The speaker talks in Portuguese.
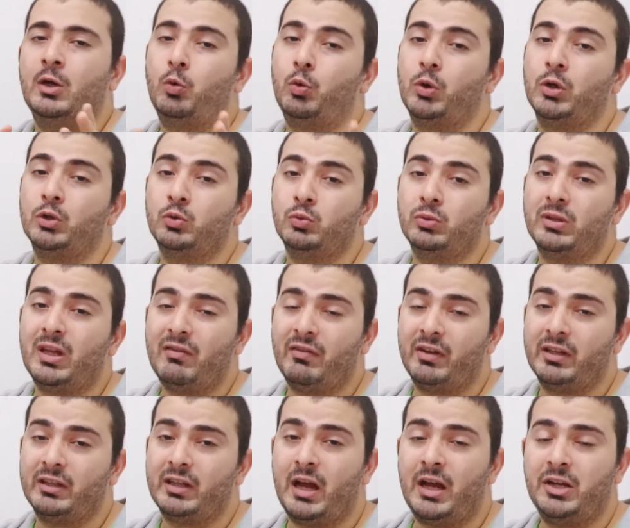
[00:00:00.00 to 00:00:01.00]
Quando, na
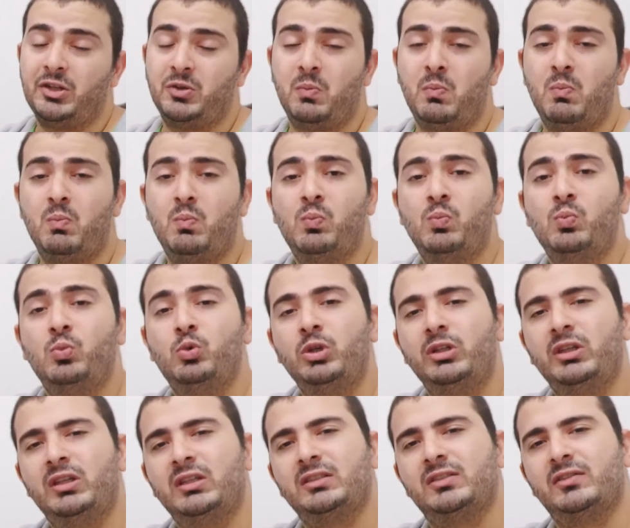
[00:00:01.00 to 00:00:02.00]
verdade,
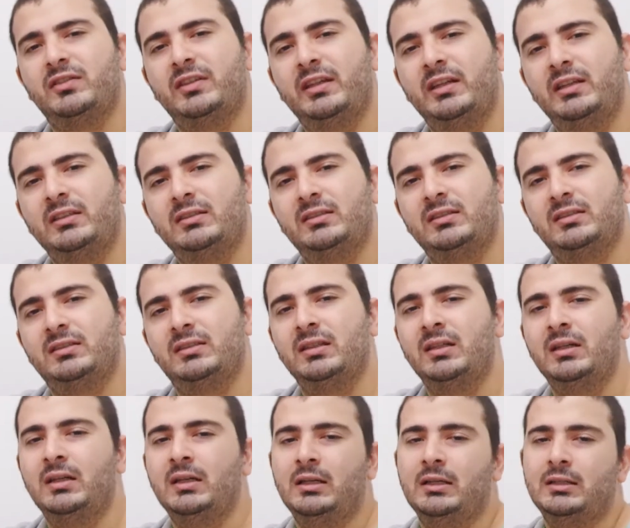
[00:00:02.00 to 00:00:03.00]
muitas vezes
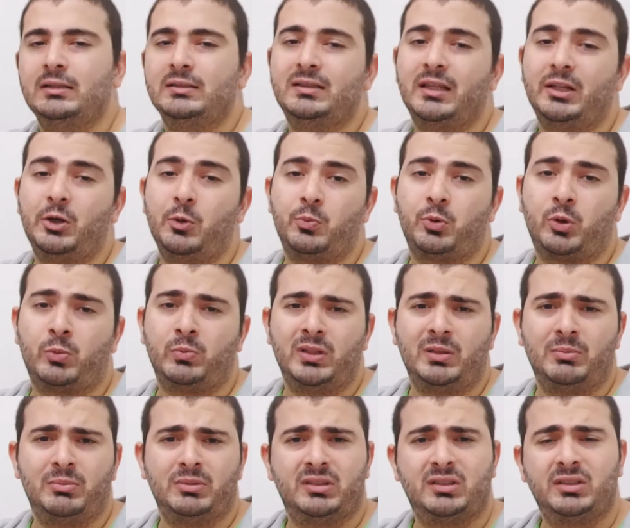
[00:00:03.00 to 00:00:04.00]
seriam
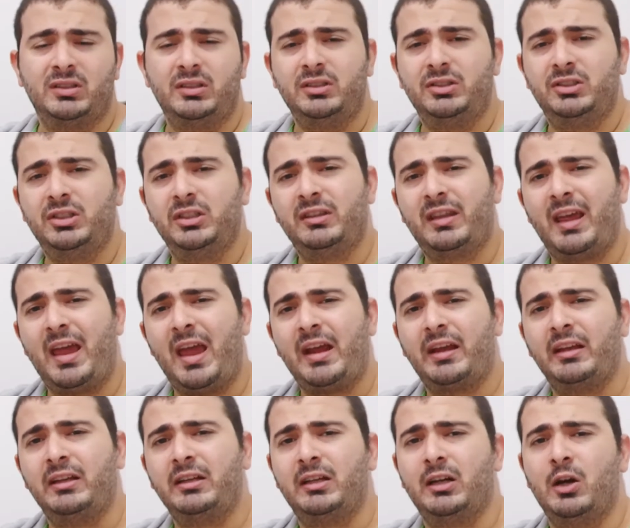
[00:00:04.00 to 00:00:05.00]
problemas de
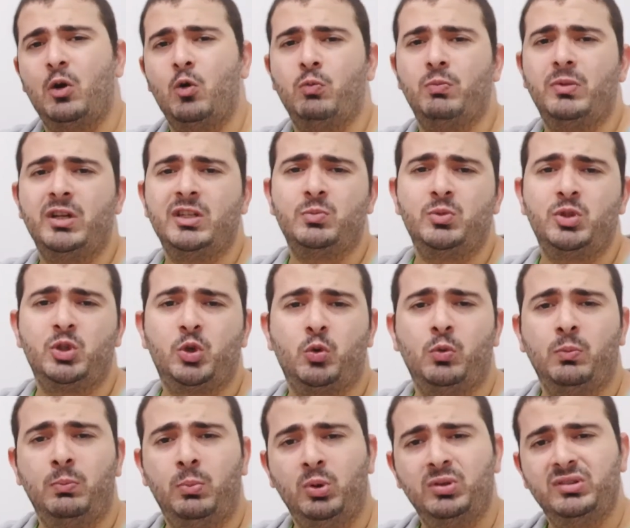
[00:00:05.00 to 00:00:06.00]
técnica ou mesmo de
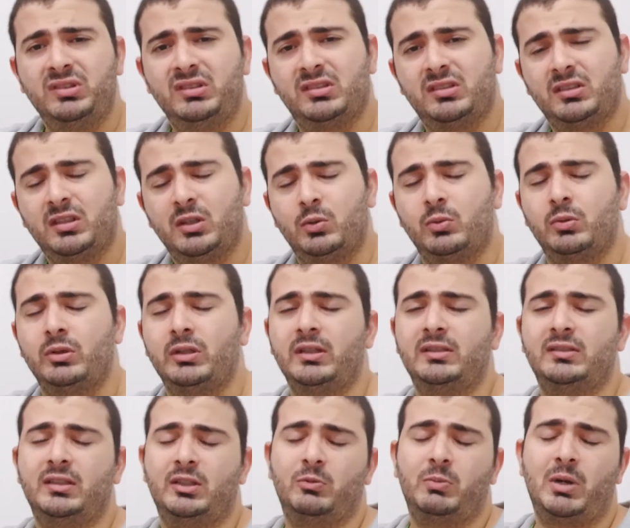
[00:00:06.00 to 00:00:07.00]
composição, que
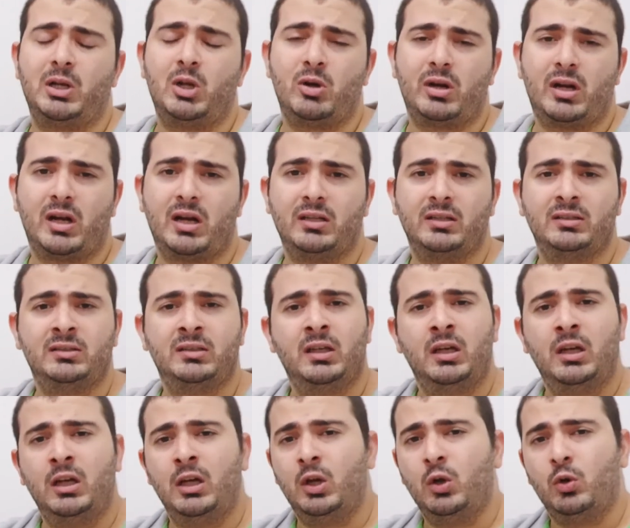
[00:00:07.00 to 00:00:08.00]
seriam melhoradas
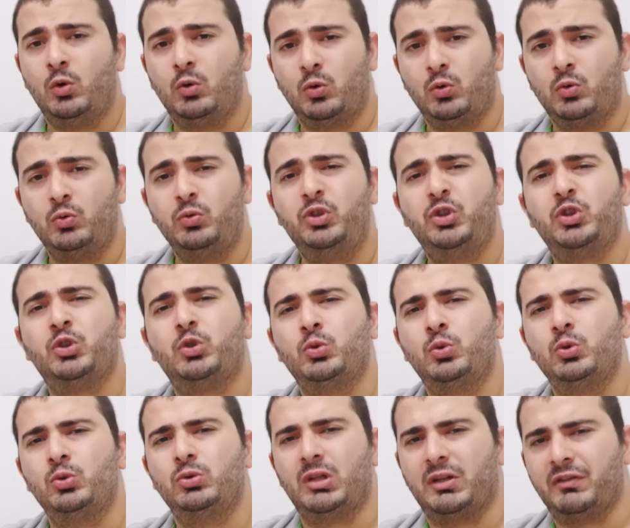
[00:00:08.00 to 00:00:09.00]
com o
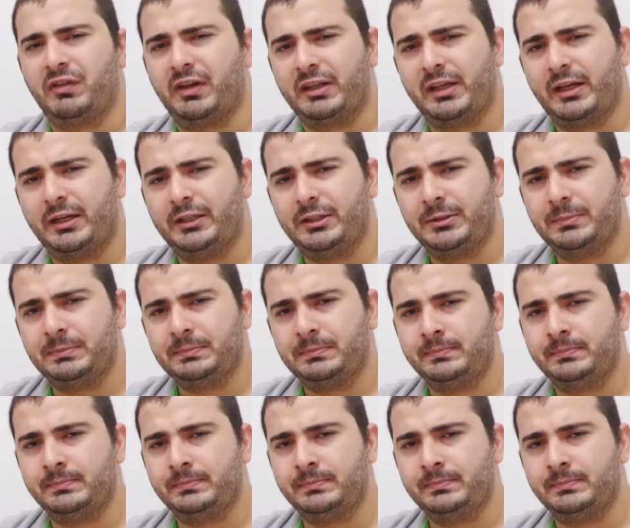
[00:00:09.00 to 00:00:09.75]
estudo, na verdade.